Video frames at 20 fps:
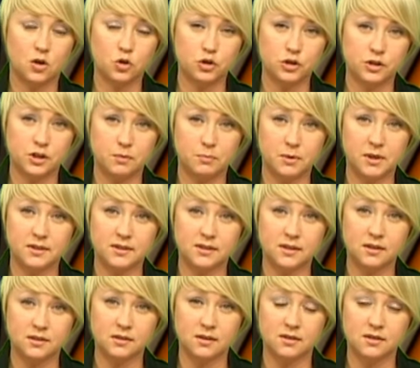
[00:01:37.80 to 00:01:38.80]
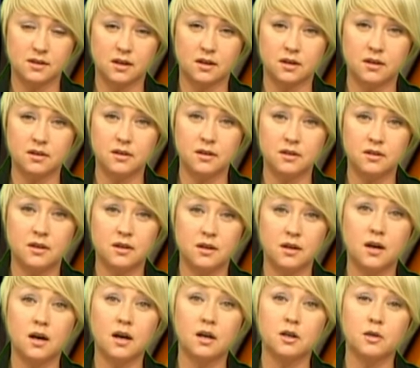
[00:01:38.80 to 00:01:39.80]
Воронежские полицейские закрыли
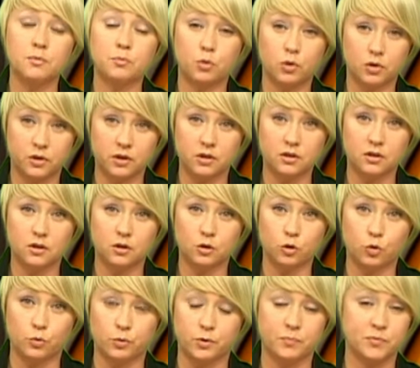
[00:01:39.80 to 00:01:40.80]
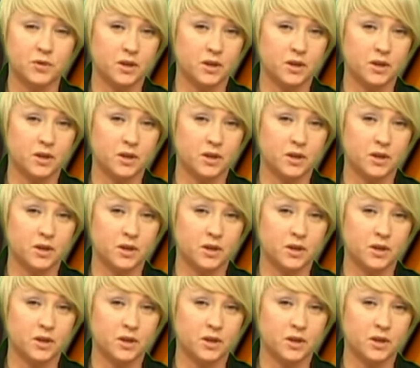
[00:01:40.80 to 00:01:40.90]
нелегальный покерный клуб.